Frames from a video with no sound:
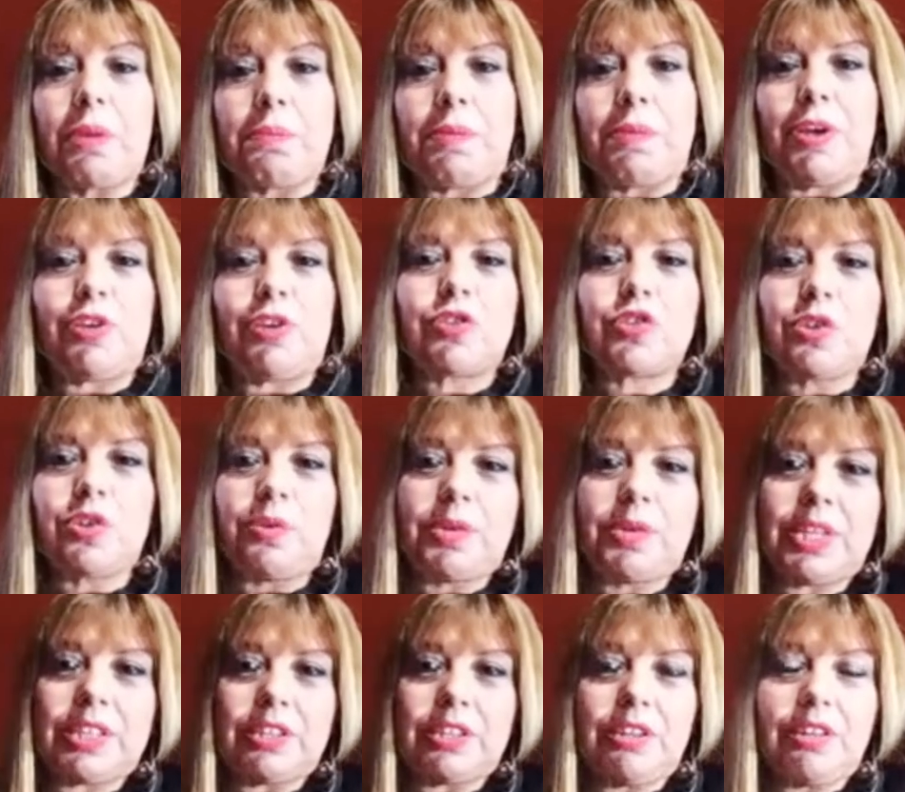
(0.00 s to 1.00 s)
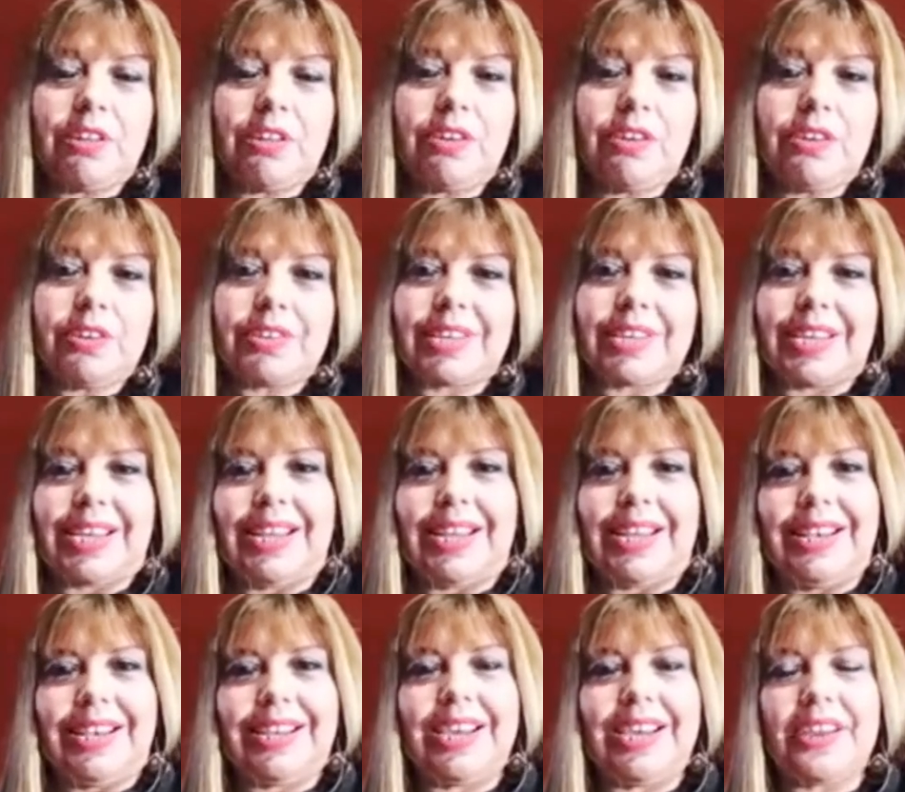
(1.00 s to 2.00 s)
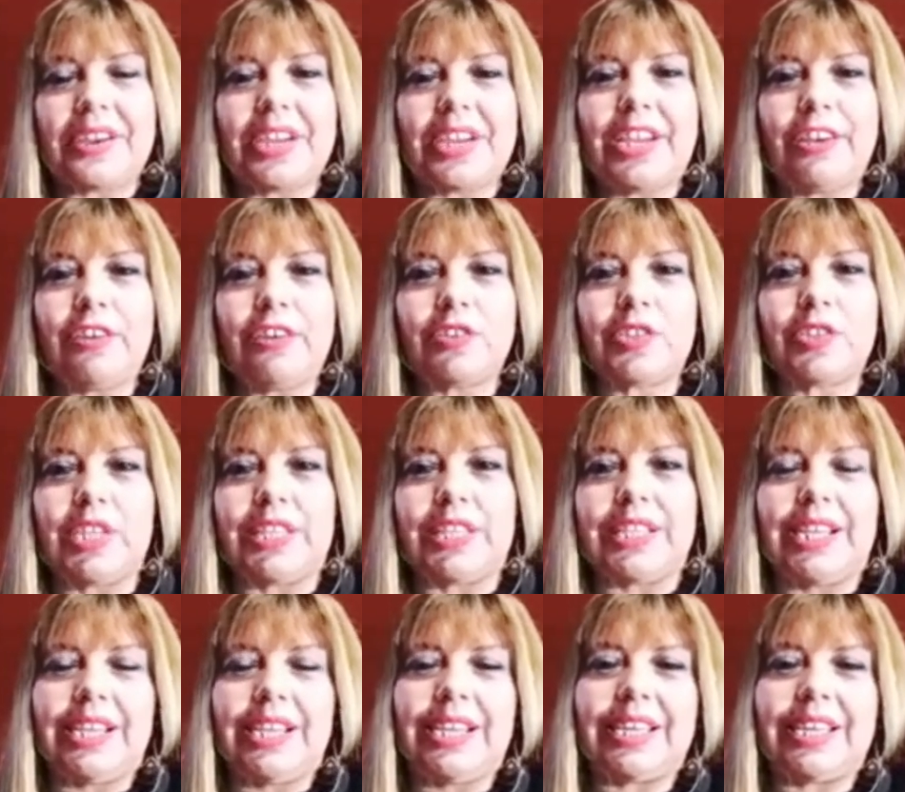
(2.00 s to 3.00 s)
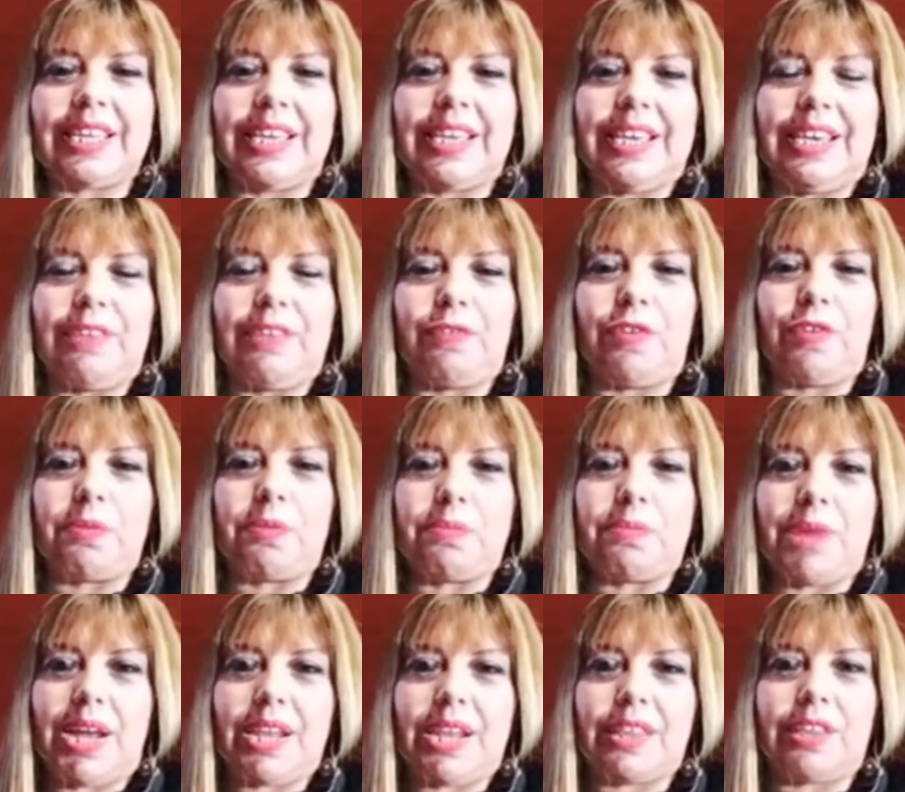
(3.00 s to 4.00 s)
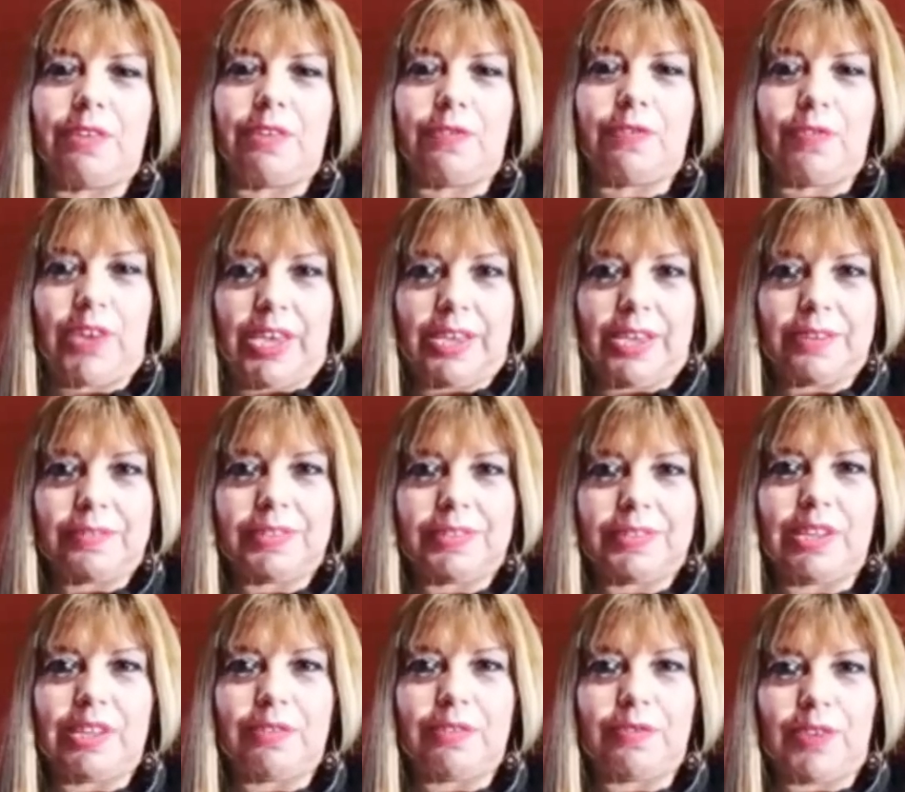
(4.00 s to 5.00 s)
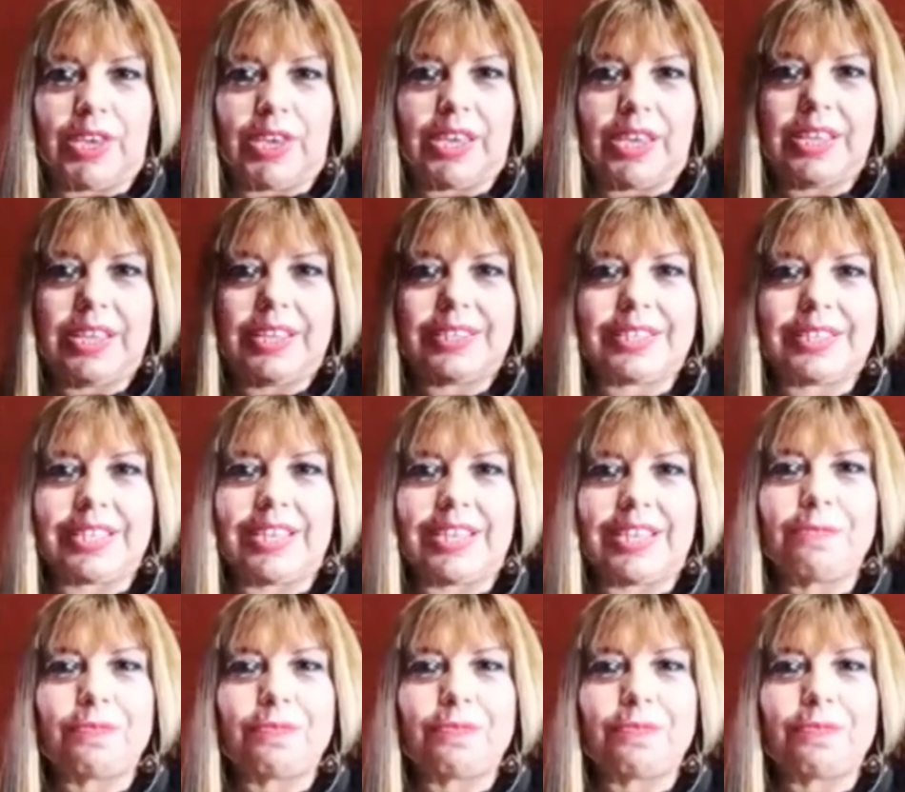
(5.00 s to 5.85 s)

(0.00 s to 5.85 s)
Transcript: pero sobre todo el guerrero se tiene que formar de fe, de fe, ¿sí?